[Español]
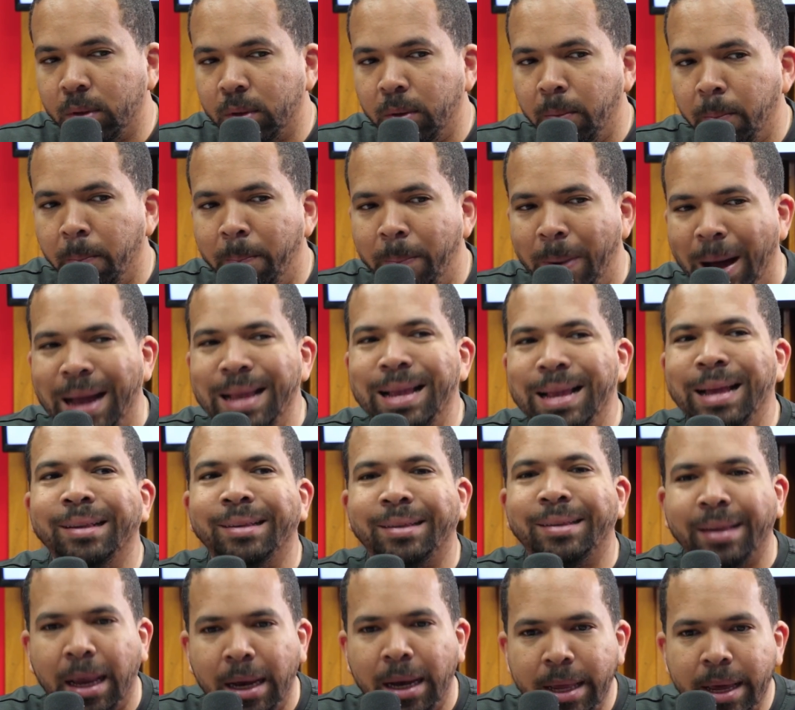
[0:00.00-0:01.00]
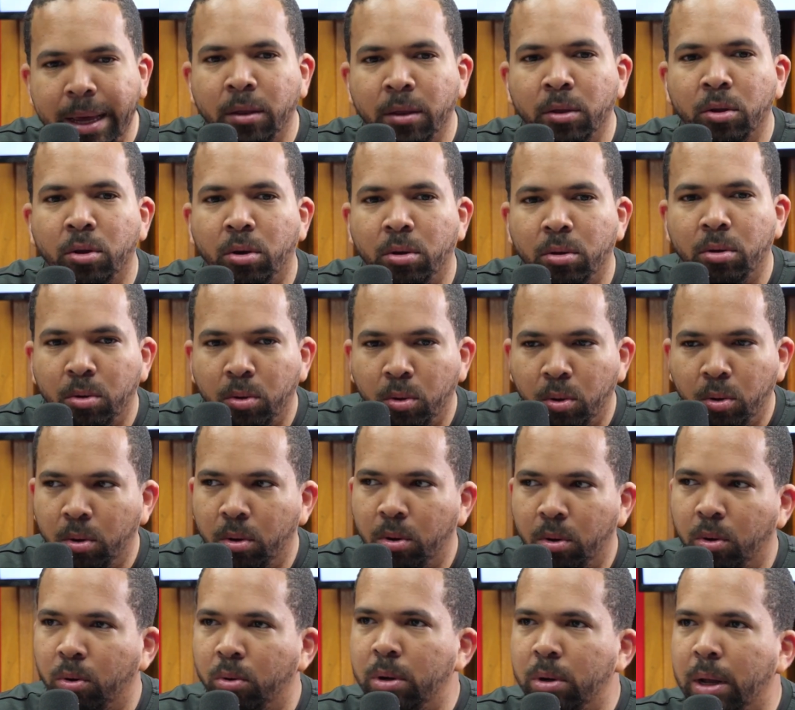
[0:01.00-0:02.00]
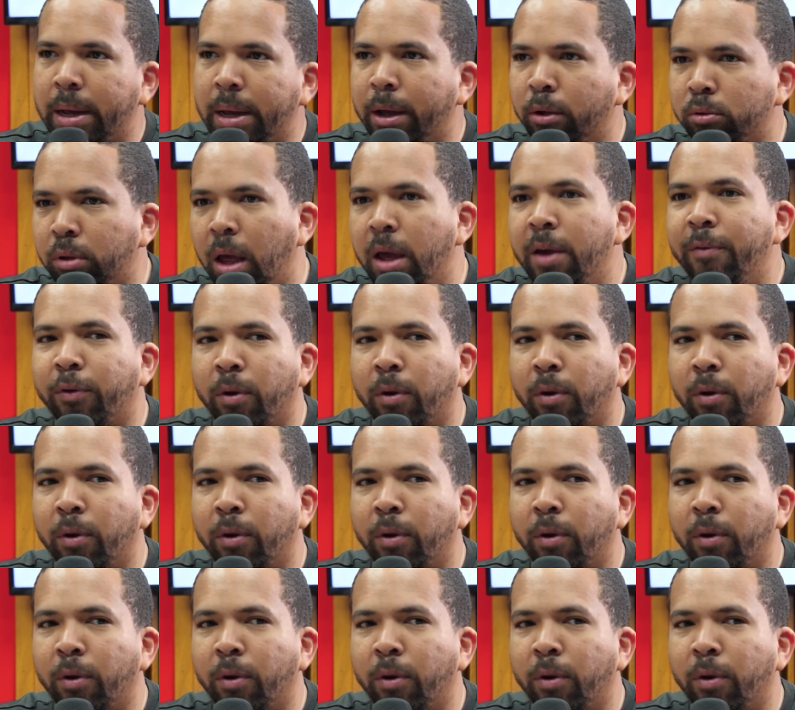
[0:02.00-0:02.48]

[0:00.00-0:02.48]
vayan saliendo una que otras